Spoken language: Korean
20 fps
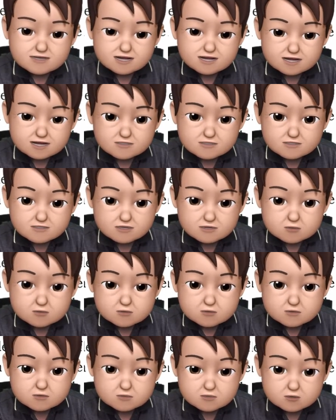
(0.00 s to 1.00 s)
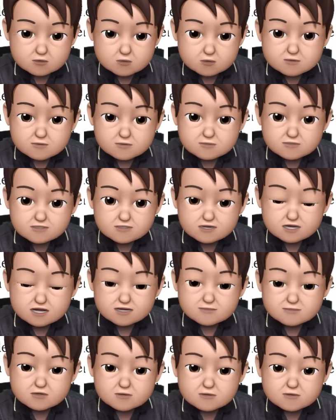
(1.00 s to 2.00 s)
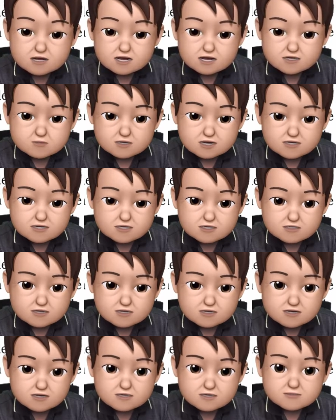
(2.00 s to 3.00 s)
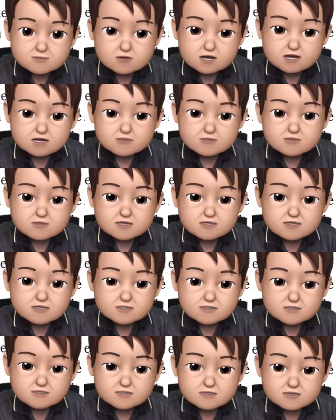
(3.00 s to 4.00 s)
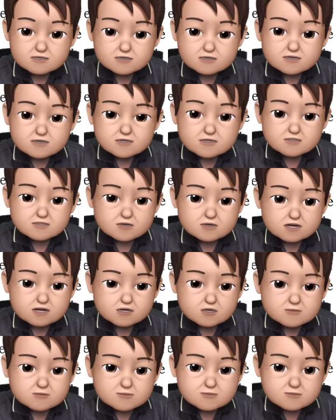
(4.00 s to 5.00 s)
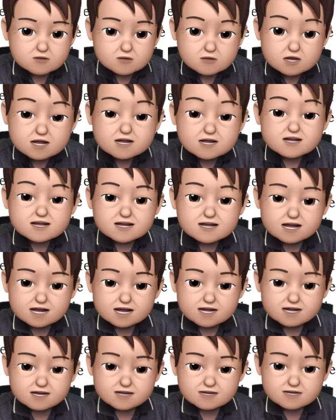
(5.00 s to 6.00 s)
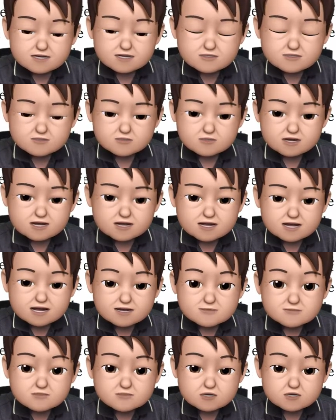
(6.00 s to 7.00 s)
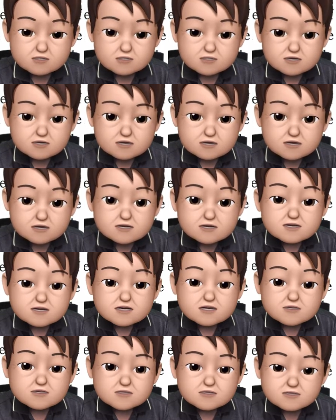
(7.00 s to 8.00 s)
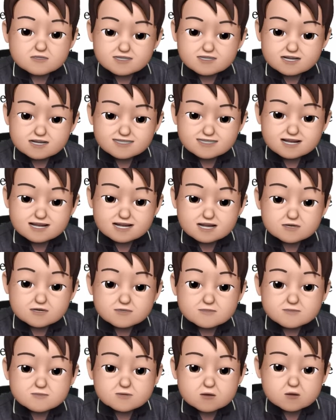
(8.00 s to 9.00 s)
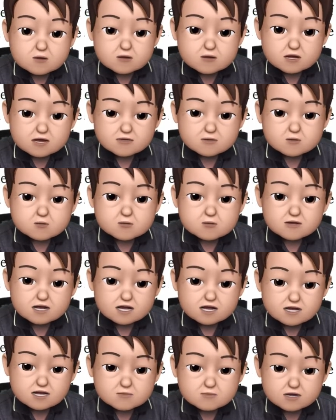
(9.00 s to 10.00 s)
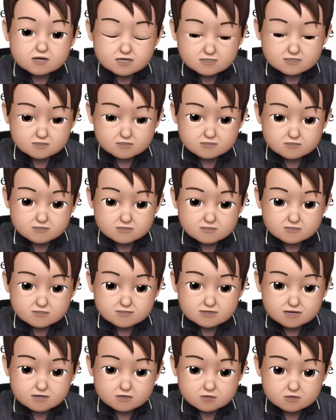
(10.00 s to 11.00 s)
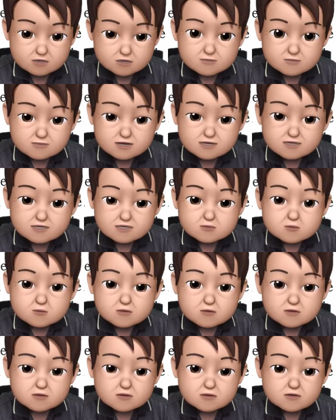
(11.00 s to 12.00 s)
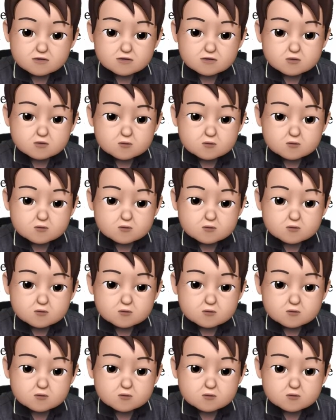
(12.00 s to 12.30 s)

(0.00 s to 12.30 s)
자, 그래놓고 so, 마 없으니까 뭐뭐 하기 위해서지? 뭐 하기 위해서? 너가 더 명확하게 너의 감정을 어, 자세히 표현하도록 하기 위해서 자, 어떤 방식으로?